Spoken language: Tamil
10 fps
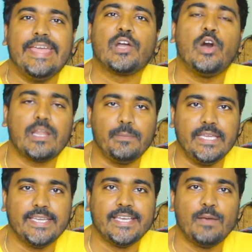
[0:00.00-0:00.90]

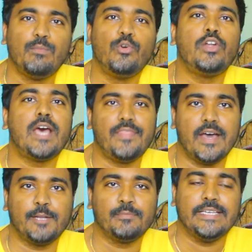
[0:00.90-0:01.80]
எக்கானமி
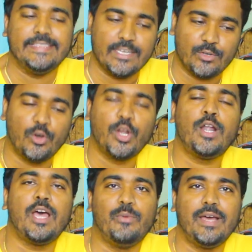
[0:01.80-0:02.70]
பொருளாதாரம் இந்த
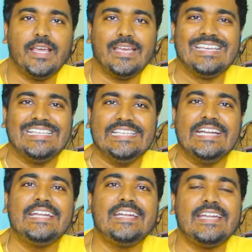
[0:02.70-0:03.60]
கொரோனாவால்
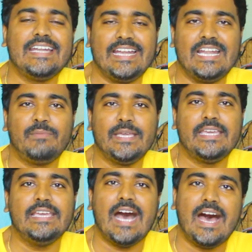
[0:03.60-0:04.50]
என்னென்ன
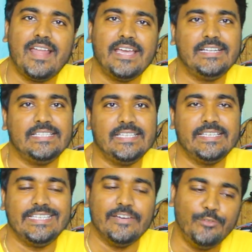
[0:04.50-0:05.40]
நிலைமைக்கு ஆளாயிருக்குது
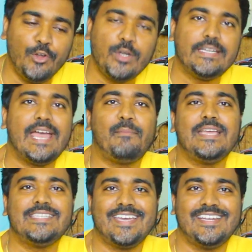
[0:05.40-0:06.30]
எவ்வளோ
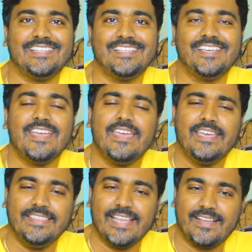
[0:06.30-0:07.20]
டேமேஜ் ஆகிருக்குது
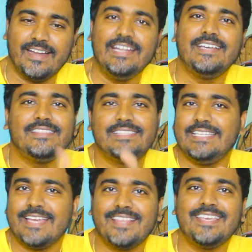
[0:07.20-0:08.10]
இந்த கண்ணுக்கு
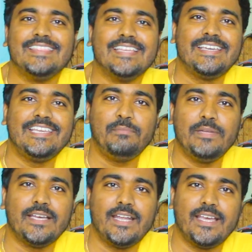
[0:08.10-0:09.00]
தெரியாத இந்த
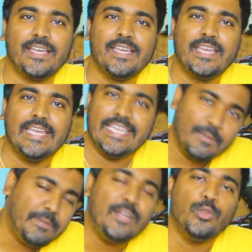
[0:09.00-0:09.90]
கிருமினால்
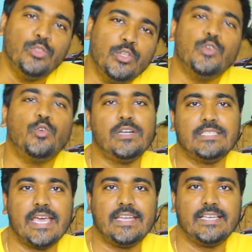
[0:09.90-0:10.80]
எப்படி நொந்து
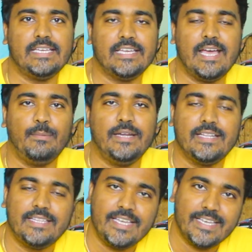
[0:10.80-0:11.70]
நூடுல்ஸ் ஆகிருக்கு
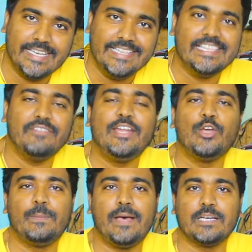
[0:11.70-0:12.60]
அப்படின்றத இந்த
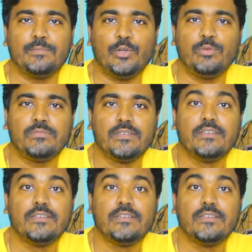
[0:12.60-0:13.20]
வீடியோவில் பார்க்க போகிறோம்